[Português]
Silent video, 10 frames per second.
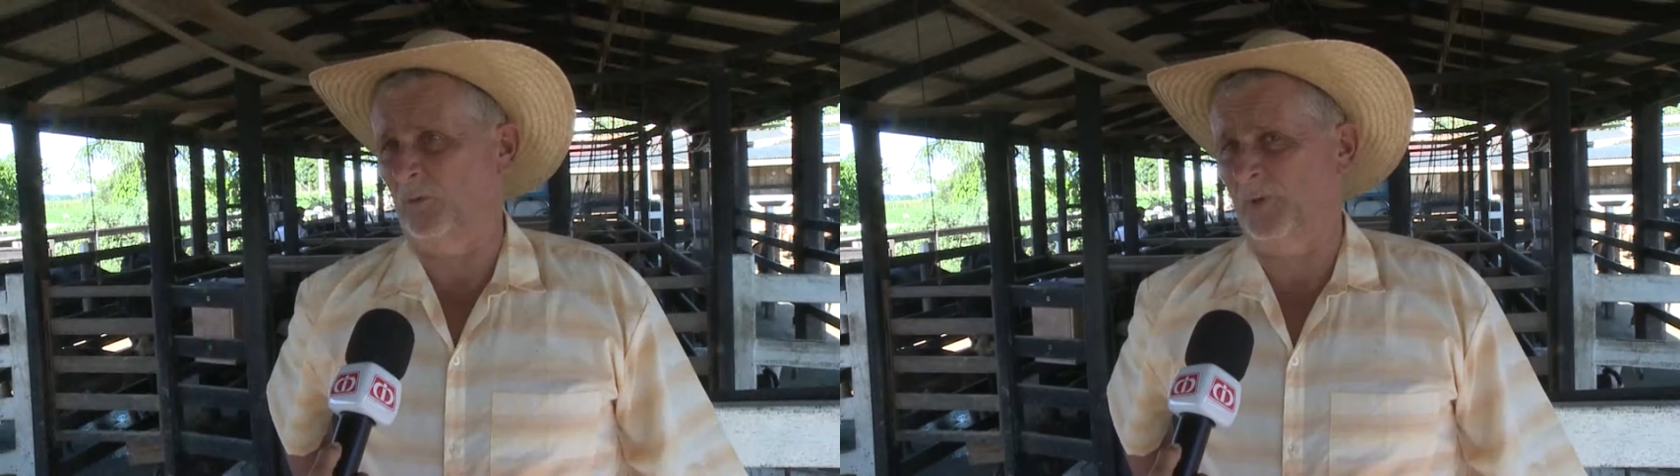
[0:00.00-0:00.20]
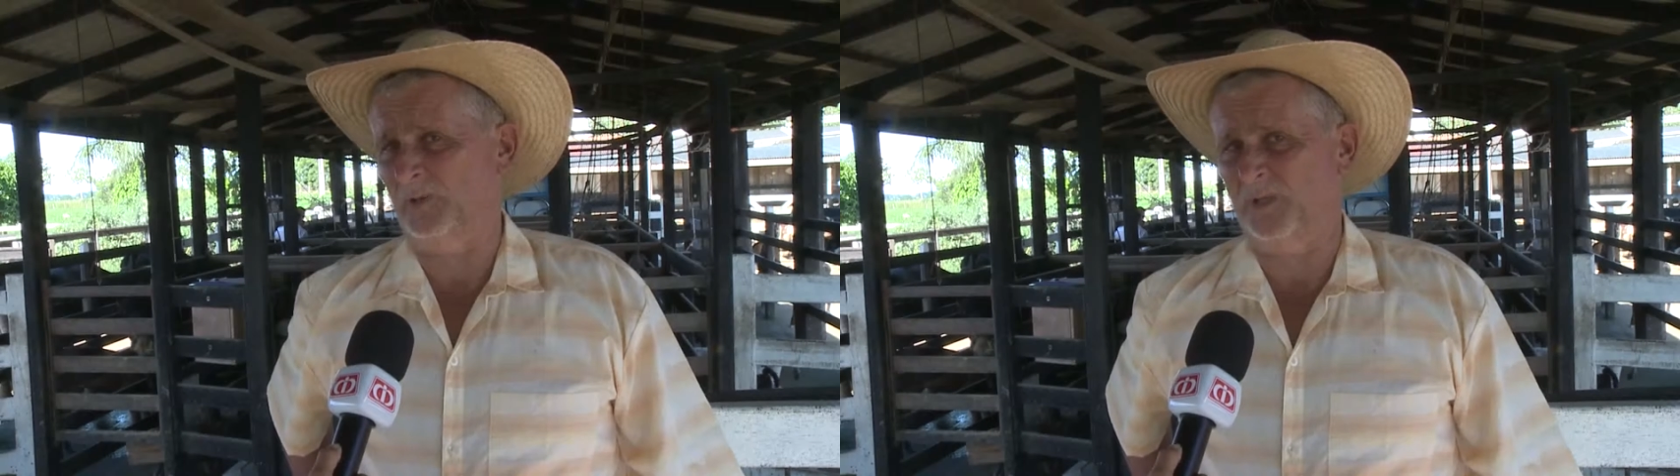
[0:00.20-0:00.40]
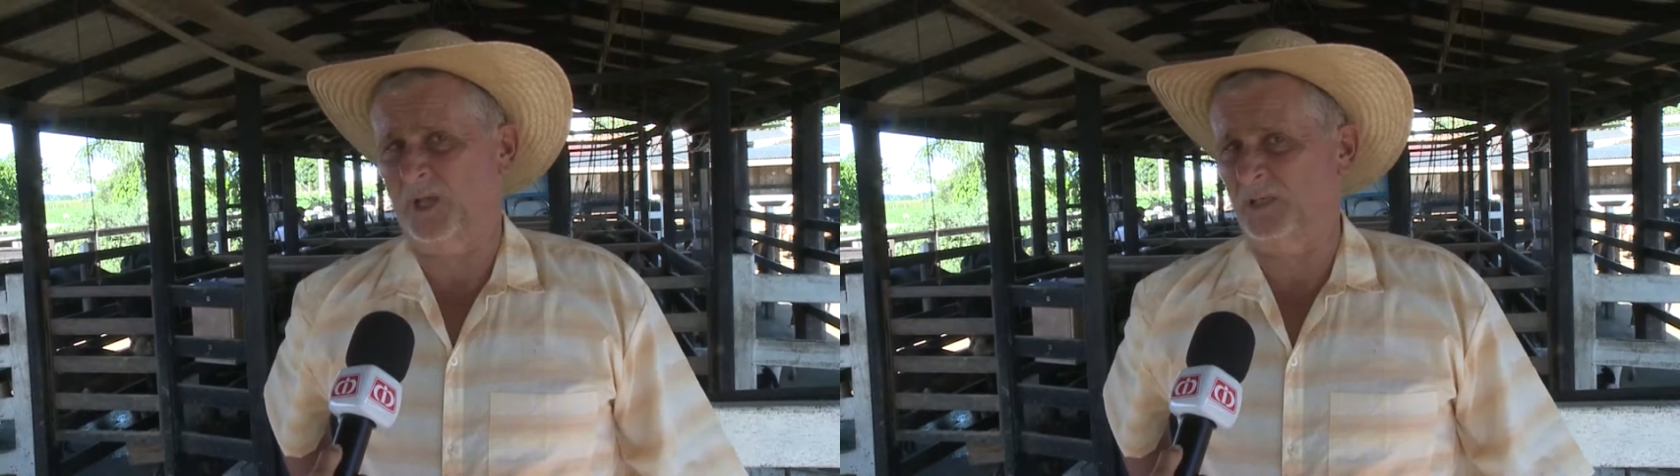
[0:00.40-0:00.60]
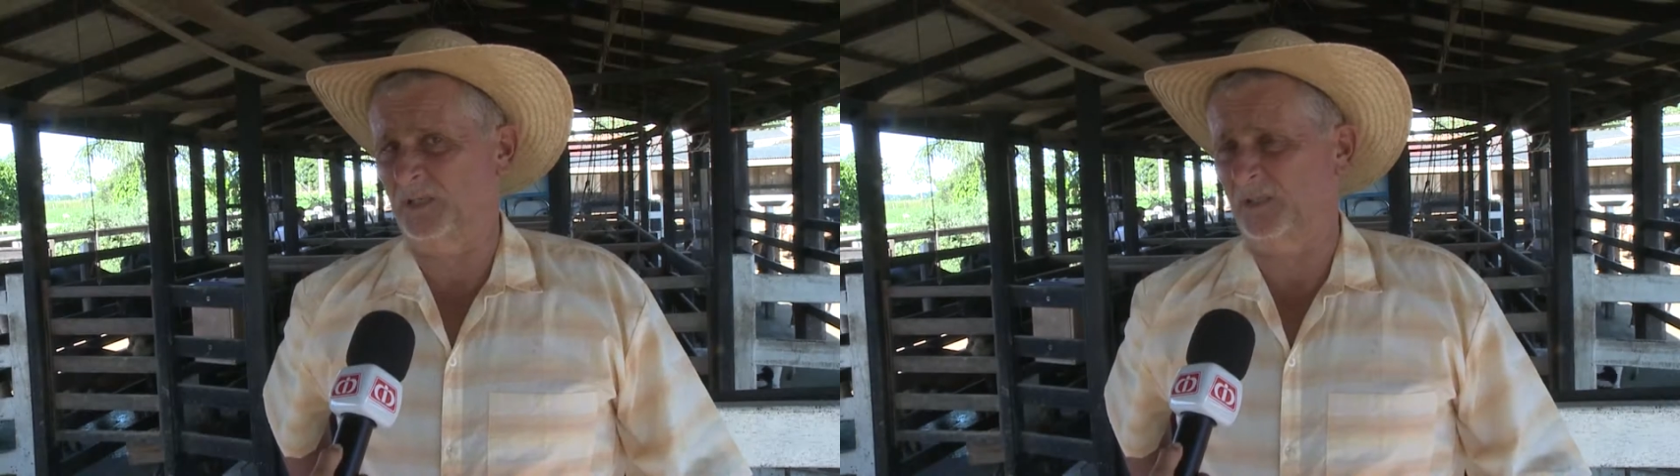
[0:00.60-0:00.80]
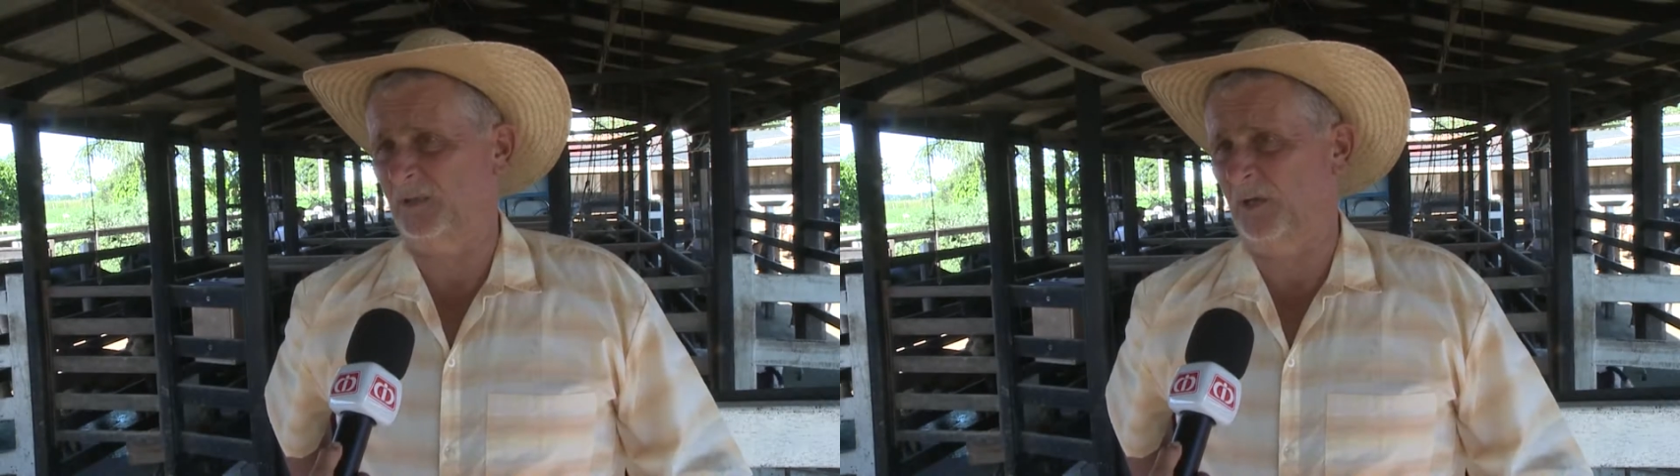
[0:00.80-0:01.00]
A minha
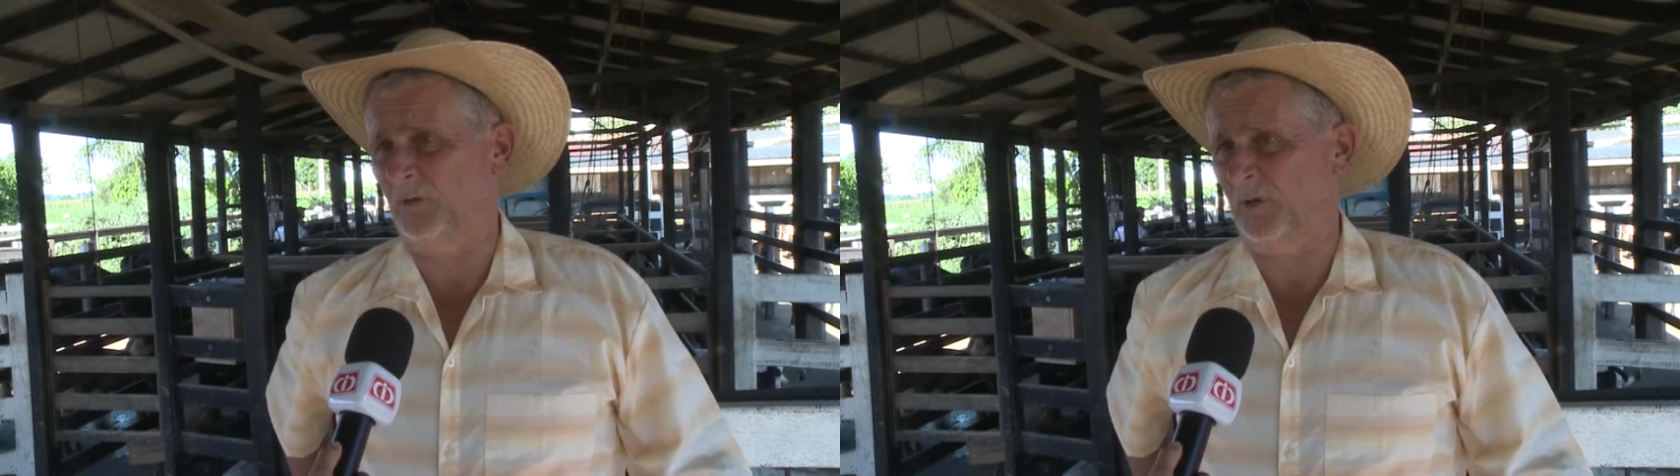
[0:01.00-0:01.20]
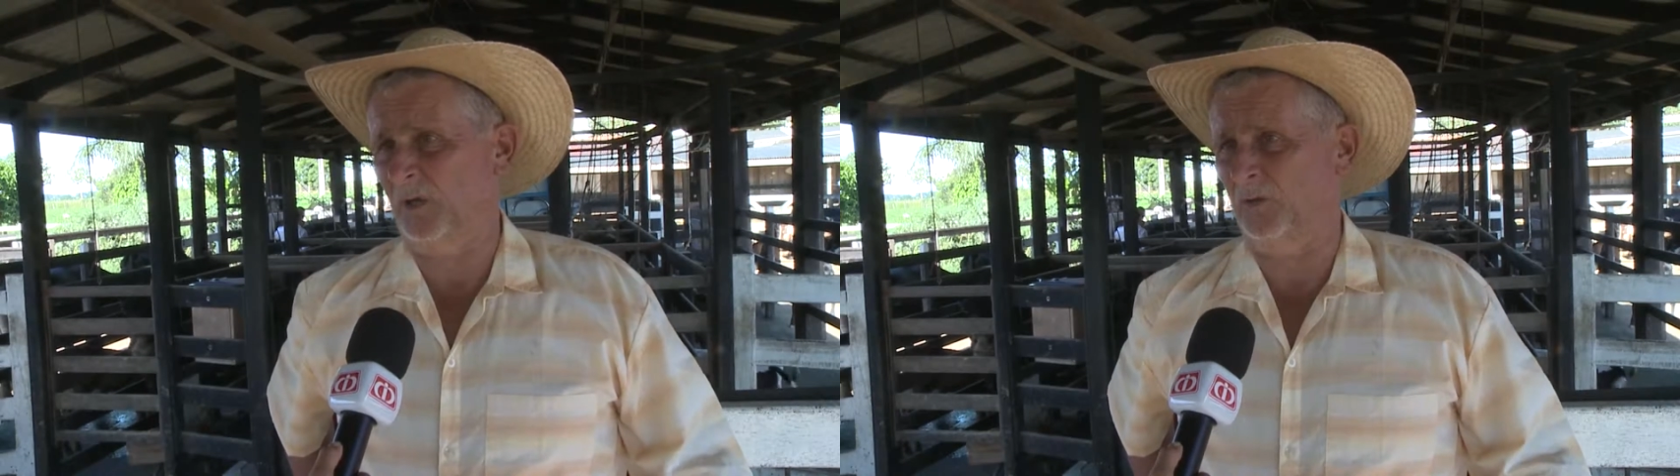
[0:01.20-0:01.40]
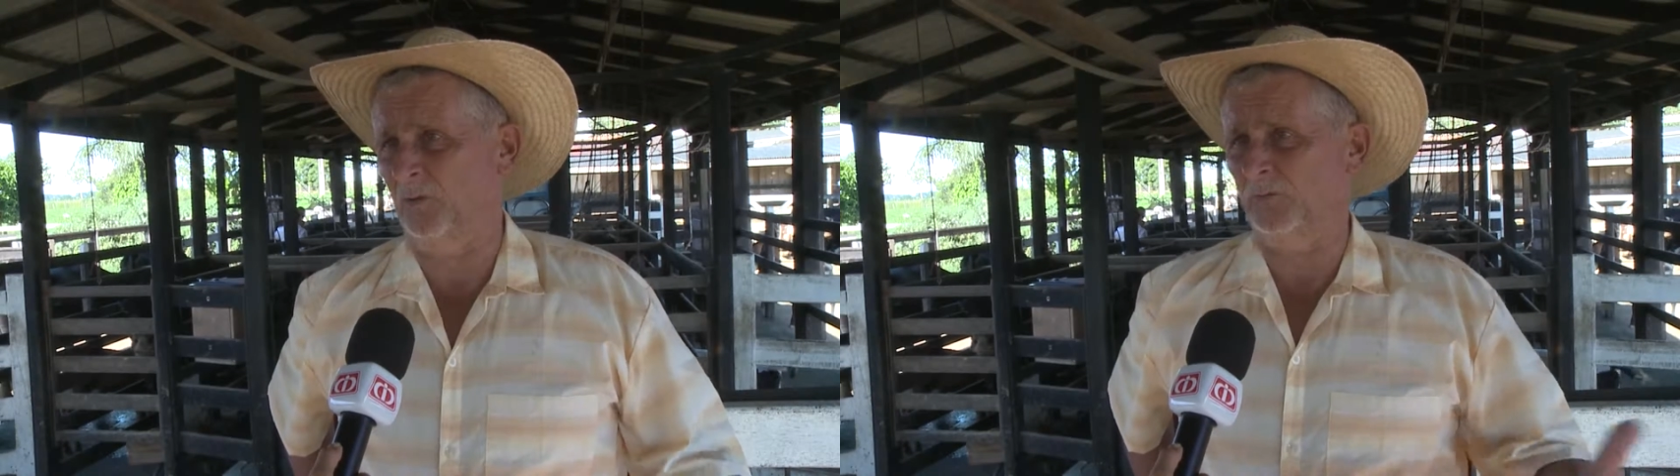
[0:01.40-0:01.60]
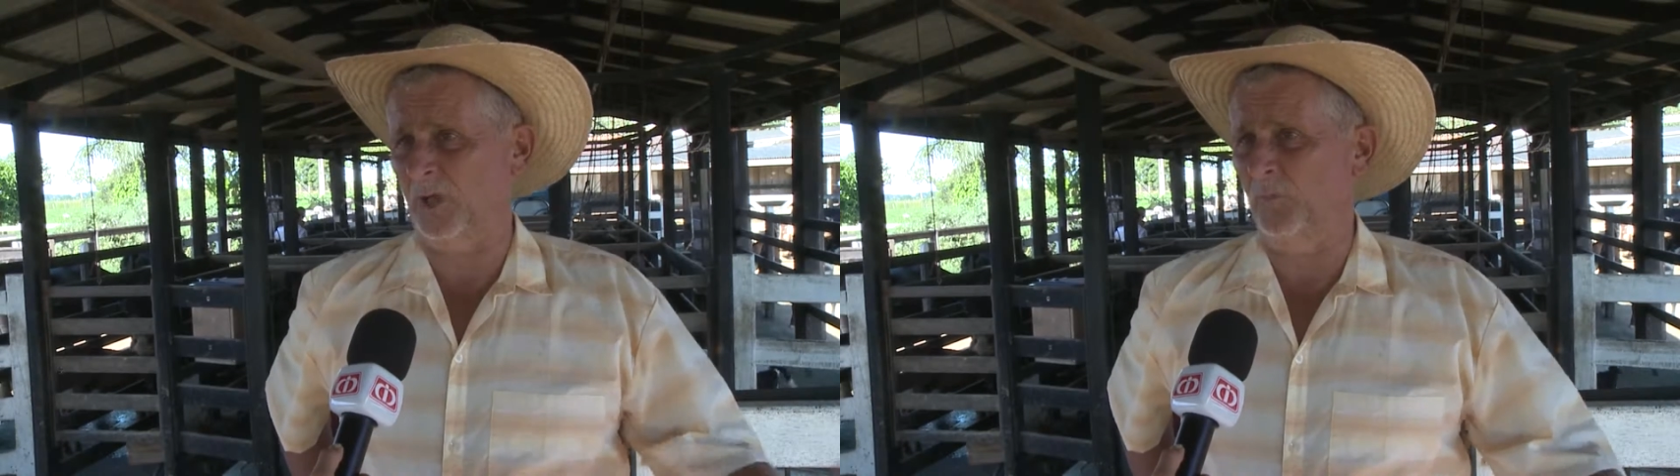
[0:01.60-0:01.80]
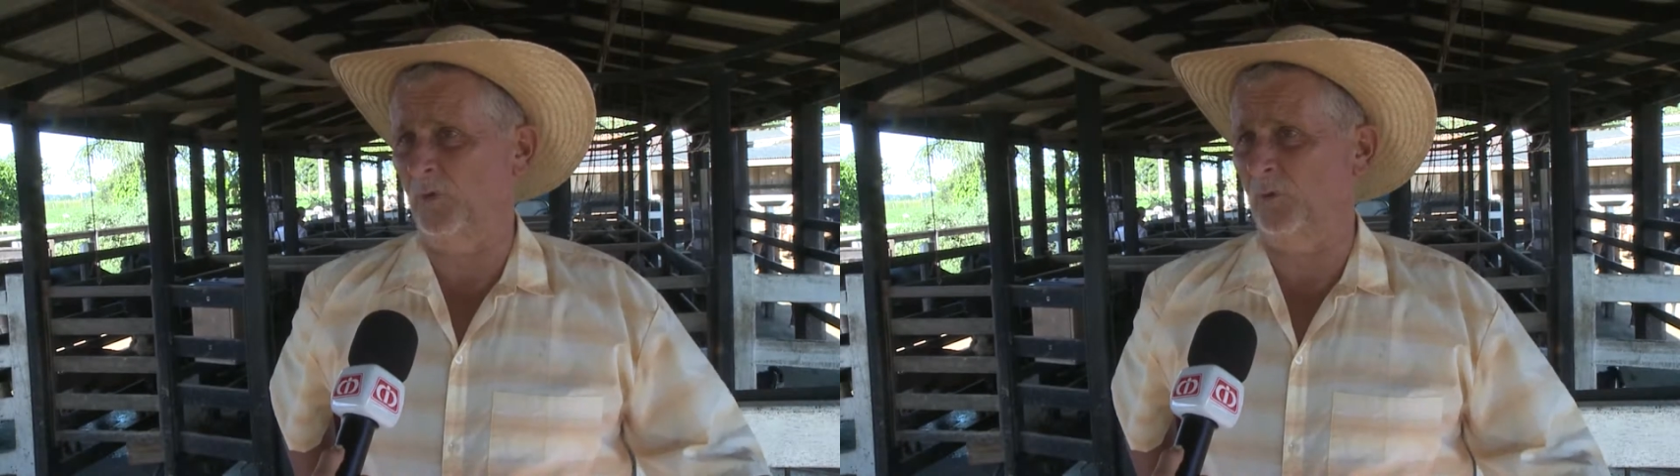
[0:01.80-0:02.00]
silagem esse ano ela não
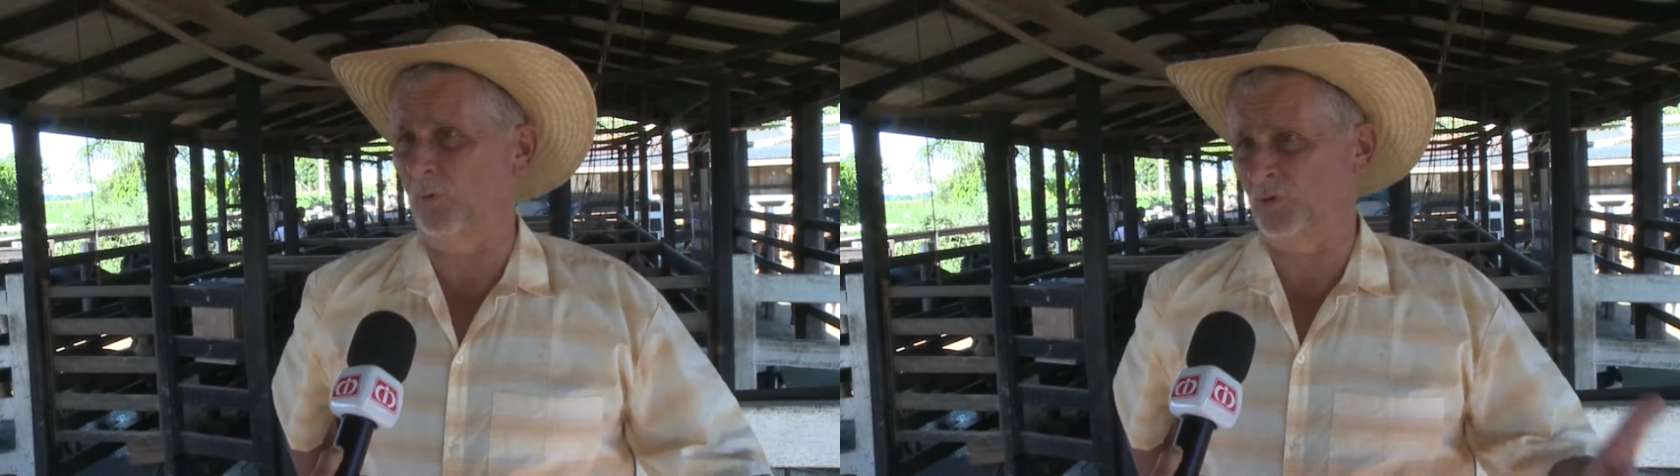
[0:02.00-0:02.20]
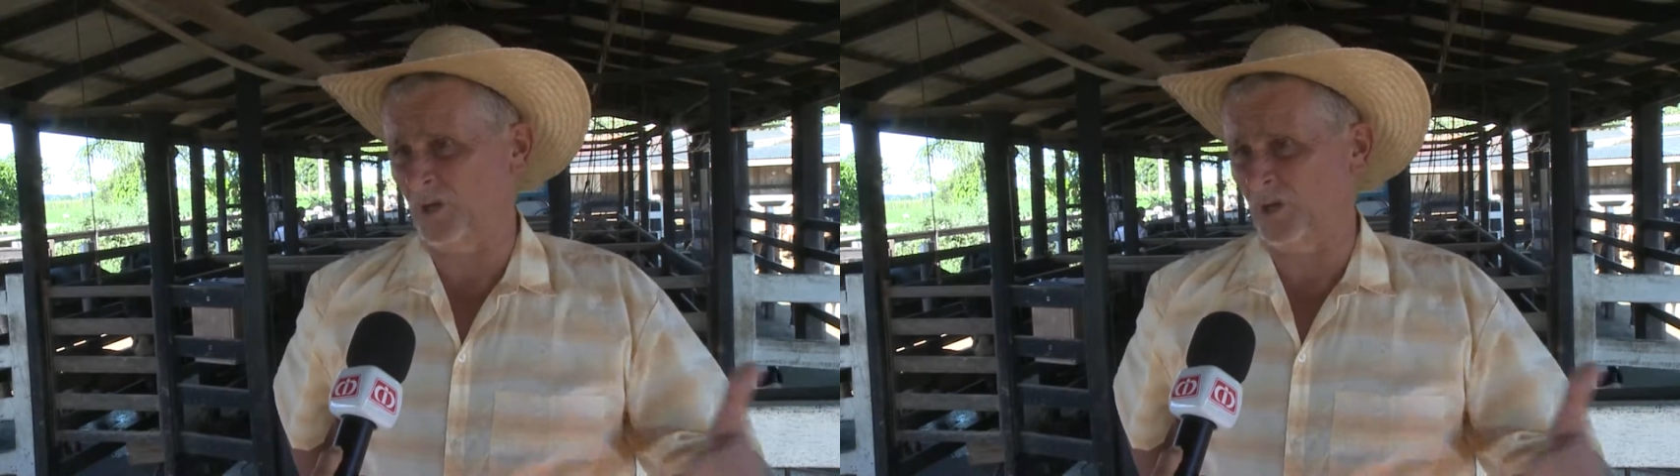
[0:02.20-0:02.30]
terminou,